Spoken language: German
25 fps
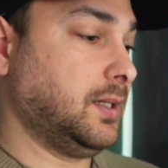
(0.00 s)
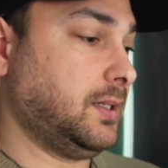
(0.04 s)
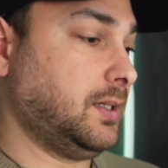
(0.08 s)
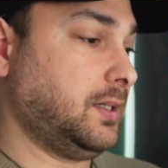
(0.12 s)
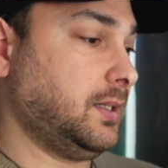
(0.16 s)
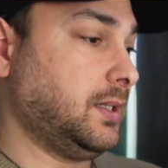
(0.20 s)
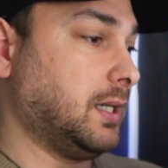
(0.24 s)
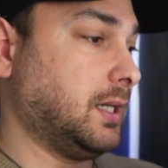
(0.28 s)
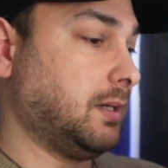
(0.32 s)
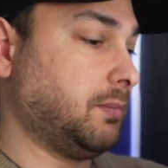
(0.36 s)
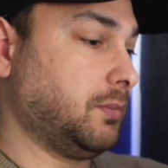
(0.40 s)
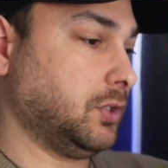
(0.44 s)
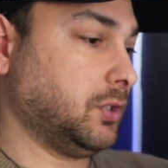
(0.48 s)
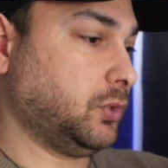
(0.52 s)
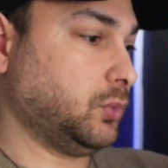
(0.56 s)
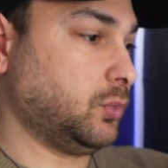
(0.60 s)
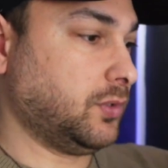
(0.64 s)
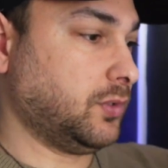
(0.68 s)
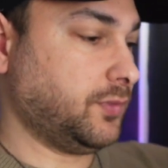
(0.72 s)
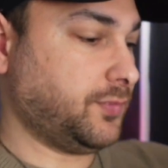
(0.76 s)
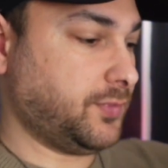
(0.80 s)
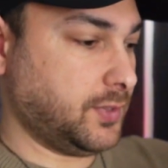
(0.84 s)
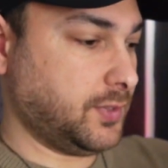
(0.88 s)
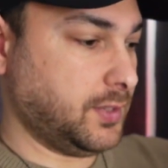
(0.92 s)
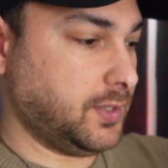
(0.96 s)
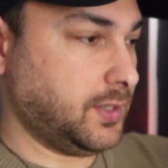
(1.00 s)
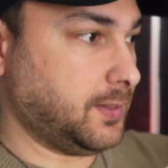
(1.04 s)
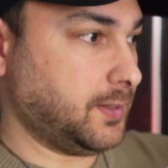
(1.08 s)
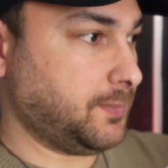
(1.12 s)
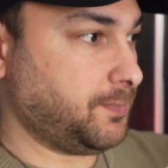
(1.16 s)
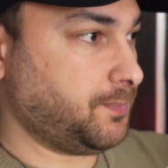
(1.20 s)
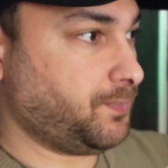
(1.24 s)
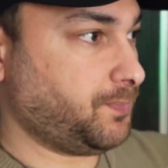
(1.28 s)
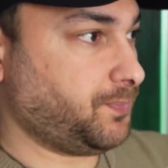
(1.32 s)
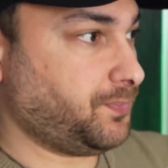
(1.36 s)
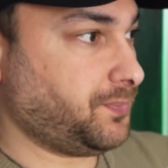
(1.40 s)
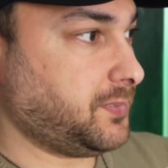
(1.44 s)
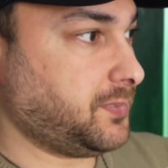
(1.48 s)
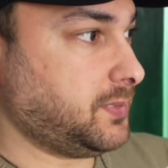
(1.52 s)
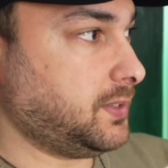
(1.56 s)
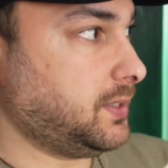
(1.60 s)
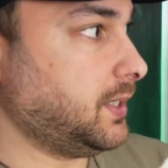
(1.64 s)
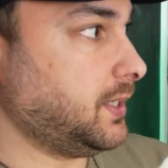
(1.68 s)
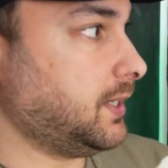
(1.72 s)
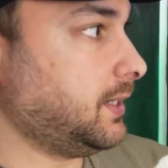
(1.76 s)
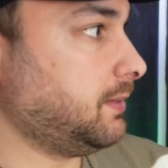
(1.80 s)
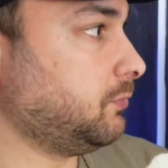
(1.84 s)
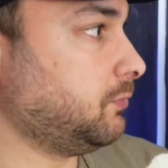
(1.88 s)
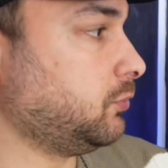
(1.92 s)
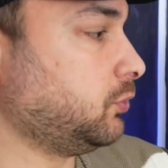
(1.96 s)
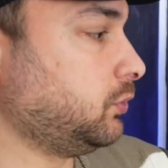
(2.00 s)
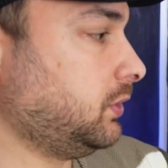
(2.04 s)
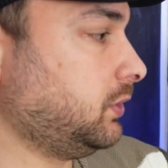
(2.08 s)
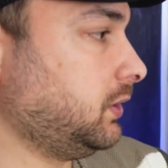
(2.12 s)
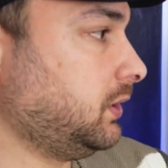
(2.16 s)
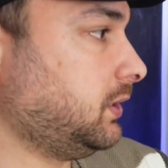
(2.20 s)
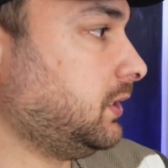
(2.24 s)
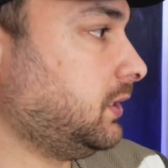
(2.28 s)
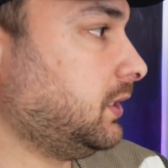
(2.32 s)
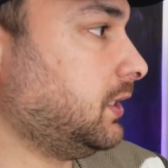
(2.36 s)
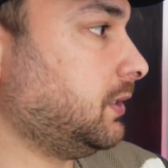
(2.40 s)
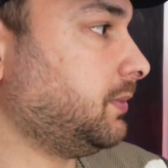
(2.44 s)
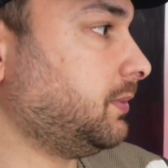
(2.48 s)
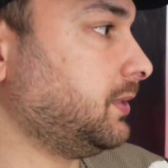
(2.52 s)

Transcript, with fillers: die Grammatur von dem Hoodie hier,